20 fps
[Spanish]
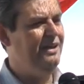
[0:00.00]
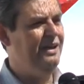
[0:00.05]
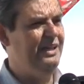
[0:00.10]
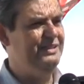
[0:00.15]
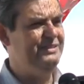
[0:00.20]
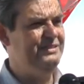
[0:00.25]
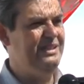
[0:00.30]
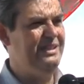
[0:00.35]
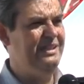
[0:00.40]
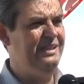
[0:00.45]

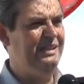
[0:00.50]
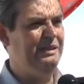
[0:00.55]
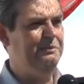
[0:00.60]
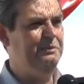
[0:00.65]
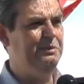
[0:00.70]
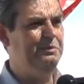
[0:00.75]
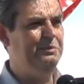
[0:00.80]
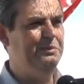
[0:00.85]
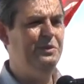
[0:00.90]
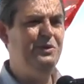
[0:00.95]
así que
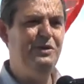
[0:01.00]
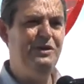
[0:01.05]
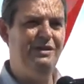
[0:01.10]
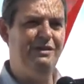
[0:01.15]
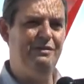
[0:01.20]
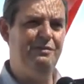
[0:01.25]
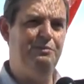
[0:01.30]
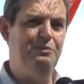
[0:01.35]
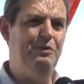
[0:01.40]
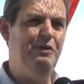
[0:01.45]
estamos
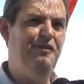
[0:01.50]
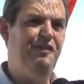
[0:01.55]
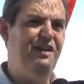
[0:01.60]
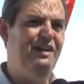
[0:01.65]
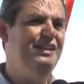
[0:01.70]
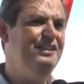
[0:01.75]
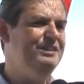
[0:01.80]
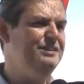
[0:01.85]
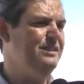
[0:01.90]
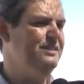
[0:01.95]
muy, muy
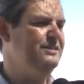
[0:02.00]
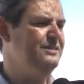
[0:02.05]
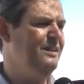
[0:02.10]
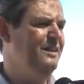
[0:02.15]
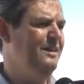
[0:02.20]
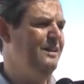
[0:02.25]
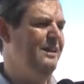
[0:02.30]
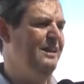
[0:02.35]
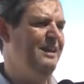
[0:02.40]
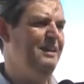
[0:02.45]
felices
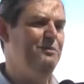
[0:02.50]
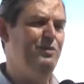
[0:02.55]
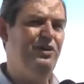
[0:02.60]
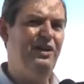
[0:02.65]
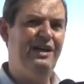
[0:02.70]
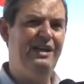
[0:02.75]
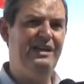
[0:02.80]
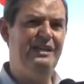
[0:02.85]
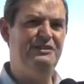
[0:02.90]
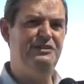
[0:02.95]
y
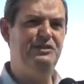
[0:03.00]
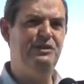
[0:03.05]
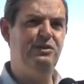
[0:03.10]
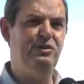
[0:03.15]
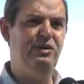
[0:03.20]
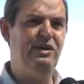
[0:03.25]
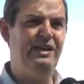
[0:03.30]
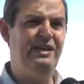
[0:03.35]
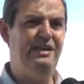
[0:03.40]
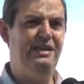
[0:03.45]
muy agradecidos
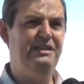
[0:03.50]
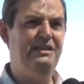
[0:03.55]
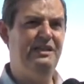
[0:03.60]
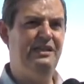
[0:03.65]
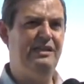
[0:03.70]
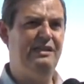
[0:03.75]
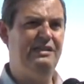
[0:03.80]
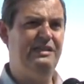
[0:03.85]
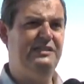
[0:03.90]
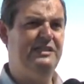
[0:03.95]
a toda la
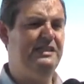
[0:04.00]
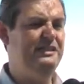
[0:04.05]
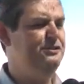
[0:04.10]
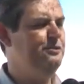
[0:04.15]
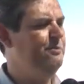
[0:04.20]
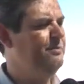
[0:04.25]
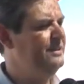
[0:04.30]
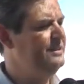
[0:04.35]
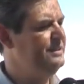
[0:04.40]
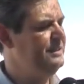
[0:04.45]
gente que se
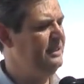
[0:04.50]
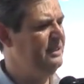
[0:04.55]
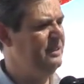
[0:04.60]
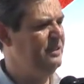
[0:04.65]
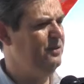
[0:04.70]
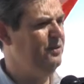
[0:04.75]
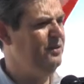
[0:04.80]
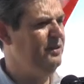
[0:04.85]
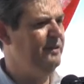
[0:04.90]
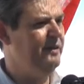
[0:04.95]
hizo
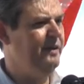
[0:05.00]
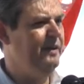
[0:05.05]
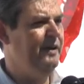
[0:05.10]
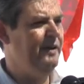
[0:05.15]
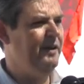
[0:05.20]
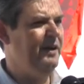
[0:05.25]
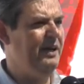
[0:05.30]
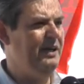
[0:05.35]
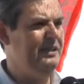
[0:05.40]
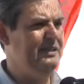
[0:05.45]
presente hoy,
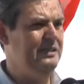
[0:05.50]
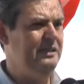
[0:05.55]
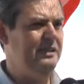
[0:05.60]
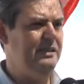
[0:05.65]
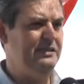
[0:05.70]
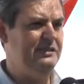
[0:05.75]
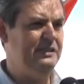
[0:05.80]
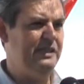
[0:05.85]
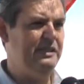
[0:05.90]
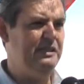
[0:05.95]

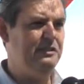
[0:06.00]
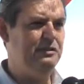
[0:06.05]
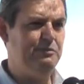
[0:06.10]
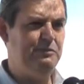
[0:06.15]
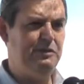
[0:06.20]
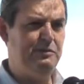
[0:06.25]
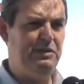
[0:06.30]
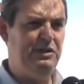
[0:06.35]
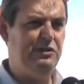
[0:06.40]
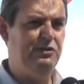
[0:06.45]
eh, y ya
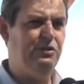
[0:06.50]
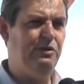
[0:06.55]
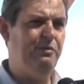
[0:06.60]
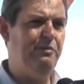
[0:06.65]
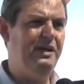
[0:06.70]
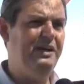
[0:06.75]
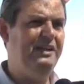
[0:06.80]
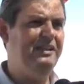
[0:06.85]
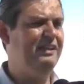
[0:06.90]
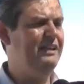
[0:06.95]
en minutos
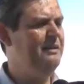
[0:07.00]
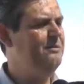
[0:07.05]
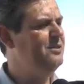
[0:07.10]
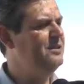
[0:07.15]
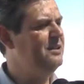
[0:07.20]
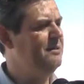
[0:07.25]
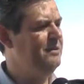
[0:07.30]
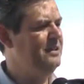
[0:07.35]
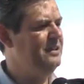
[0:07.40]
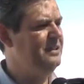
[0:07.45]
más
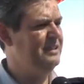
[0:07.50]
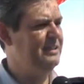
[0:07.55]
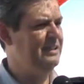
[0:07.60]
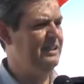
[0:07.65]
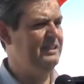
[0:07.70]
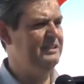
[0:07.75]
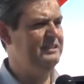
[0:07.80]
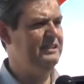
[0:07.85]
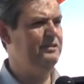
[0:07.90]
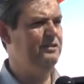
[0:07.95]
estaremos también
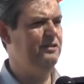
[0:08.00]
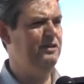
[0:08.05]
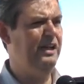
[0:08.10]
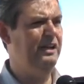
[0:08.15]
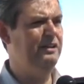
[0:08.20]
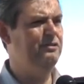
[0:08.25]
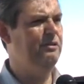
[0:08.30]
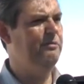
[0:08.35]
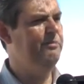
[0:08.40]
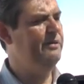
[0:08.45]
realizando el
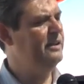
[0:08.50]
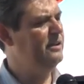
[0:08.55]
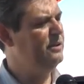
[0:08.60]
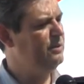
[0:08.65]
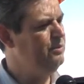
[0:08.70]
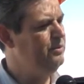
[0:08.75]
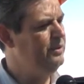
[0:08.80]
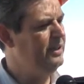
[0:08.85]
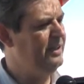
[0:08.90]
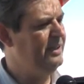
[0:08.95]
acto de
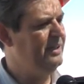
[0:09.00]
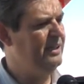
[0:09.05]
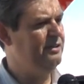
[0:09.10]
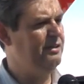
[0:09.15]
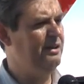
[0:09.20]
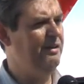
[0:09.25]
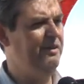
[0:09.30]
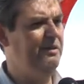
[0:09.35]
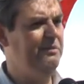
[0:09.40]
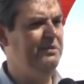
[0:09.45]
apertura,
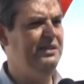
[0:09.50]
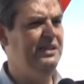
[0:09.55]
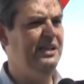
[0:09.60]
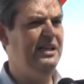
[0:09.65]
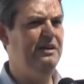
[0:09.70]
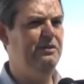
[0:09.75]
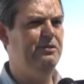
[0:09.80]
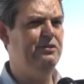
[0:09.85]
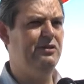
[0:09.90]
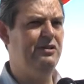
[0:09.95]
dando la
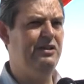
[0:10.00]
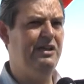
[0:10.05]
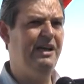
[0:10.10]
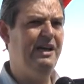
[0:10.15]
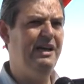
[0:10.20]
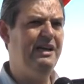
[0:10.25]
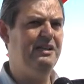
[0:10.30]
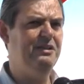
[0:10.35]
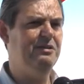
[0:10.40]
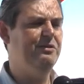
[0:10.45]
bienvenida a las
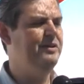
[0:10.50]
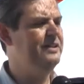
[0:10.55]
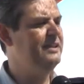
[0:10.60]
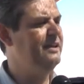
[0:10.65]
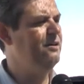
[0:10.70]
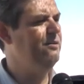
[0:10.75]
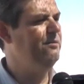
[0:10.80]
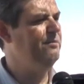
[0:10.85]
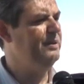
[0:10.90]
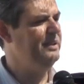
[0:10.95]
autoridades que nos van
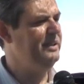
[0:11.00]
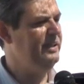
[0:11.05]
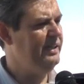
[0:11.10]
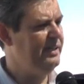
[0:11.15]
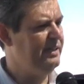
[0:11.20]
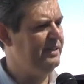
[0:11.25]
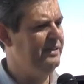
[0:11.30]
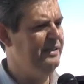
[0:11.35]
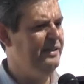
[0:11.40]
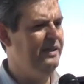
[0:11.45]
a
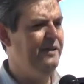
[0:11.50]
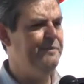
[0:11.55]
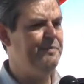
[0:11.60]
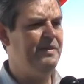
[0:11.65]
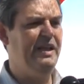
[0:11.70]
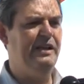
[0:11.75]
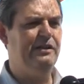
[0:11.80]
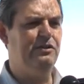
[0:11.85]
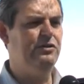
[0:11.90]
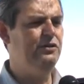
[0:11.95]
acompañar,
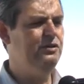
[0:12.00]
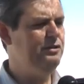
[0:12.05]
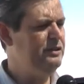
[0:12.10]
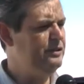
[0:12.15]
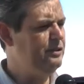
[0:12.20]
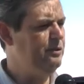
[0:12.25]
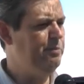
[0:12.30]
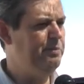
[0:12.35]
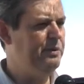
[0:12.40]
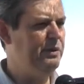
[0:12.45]
y a todos
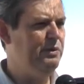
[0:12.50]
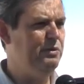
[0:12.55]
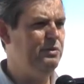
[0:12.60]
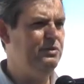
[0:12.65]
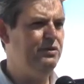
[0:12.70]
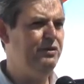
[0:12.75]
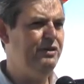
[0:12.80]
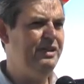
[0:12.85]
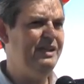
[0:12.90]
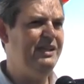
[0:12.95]
estos
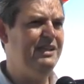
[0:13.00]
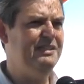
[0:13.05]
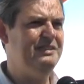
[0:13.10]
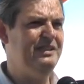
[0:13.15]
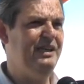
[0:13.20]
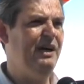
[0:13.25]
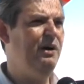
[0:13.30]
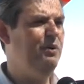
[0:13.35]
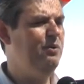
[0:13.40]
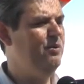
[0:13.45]
productores que
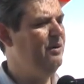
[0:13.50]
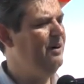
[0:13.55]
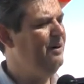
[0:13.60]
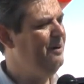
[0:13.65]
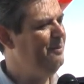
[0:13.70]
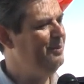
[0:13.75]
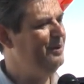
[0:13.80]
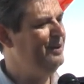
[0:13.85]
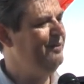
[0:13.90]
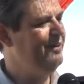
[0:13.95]
se han
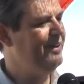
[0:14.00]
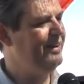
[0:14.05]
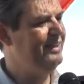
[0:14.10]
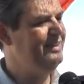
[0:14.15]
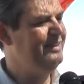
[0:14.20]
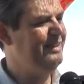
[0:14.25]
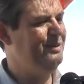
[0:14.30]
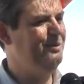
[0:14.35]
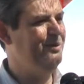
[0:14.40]
jugado por Ibarreta